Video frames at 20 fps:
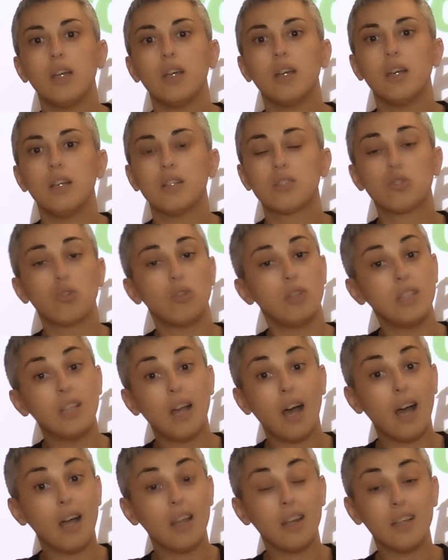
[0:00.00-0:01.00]
eh,
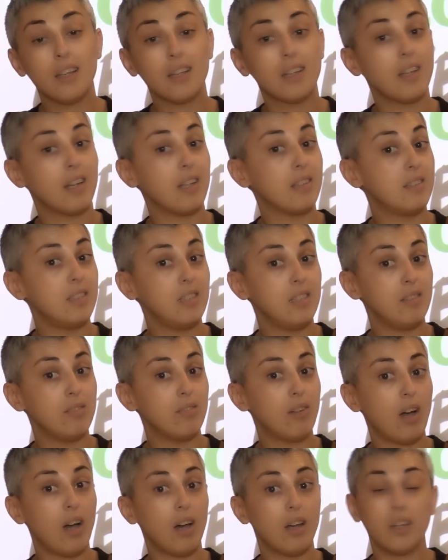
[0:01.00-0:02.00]
solidale,
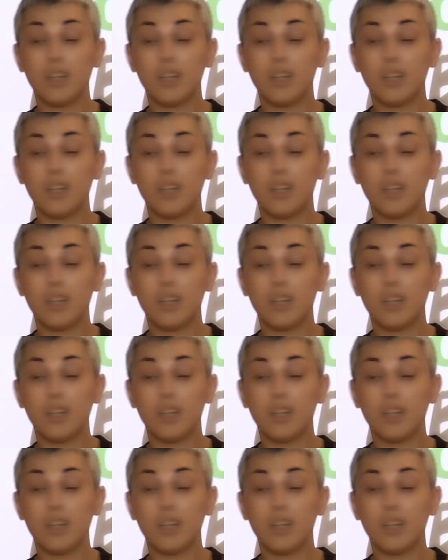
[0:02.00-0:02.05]
creativa,